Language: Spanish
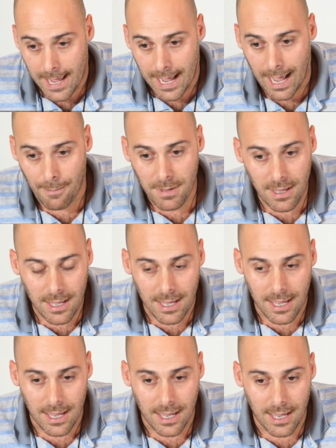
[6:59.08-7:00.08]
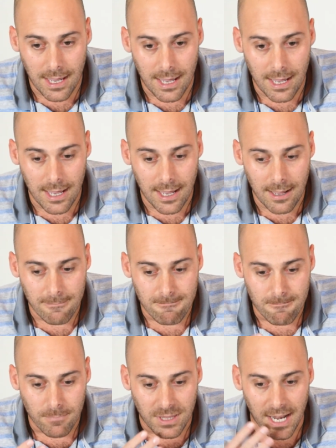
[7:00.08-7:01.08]
A mí, eh,
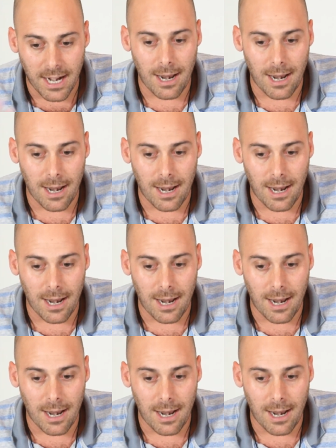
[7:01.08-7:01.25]
tener